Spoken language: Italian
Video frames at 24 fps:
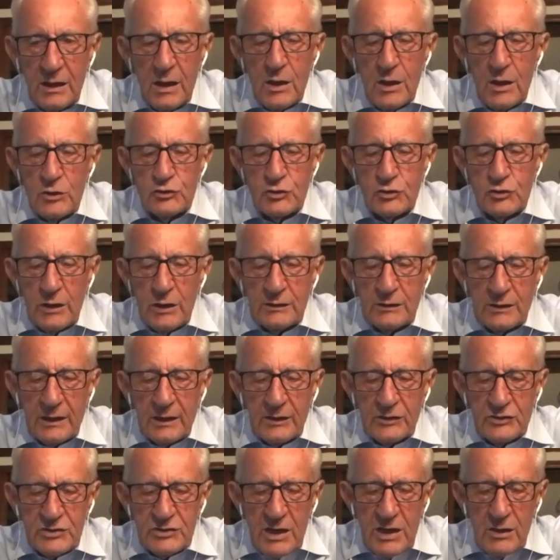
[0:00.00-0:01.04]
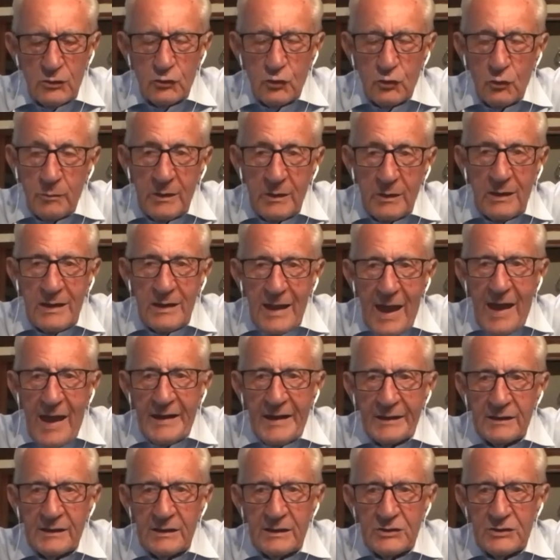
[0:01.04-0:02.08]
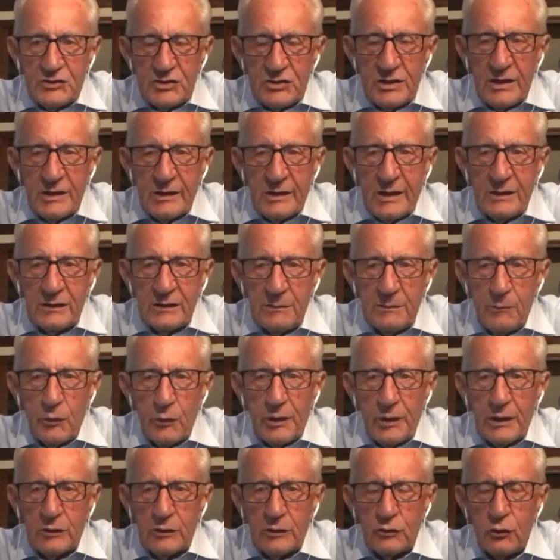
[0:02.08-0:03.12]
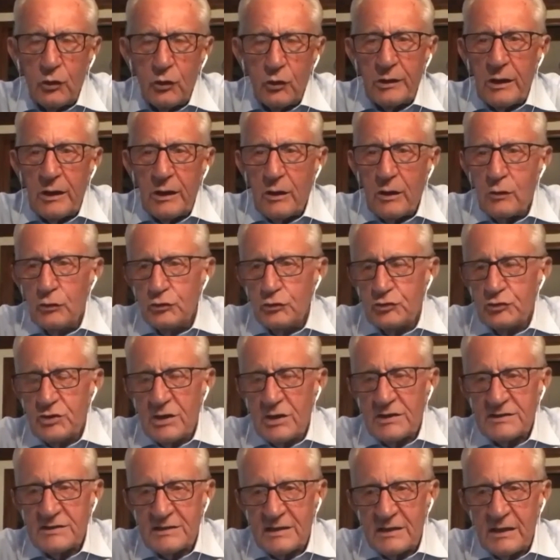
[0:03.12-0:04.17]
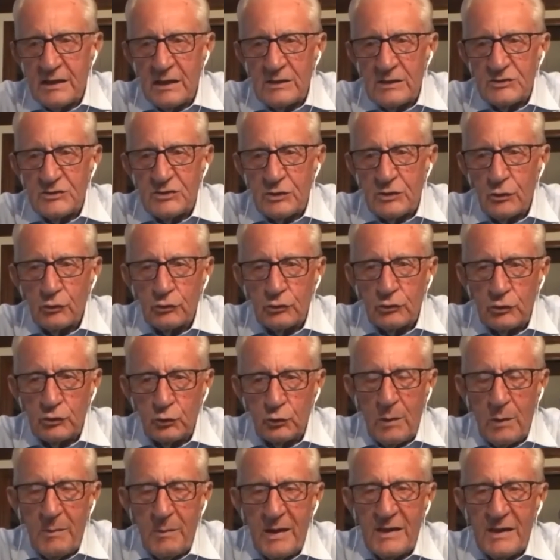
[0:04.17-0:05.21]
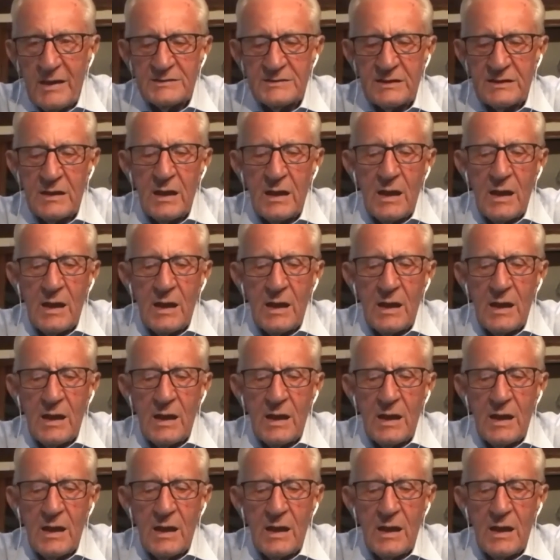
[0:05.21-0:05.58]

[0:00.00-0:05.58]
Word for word: cioè 300 miliardi circa di moratorie concesse nel giro di due mesi.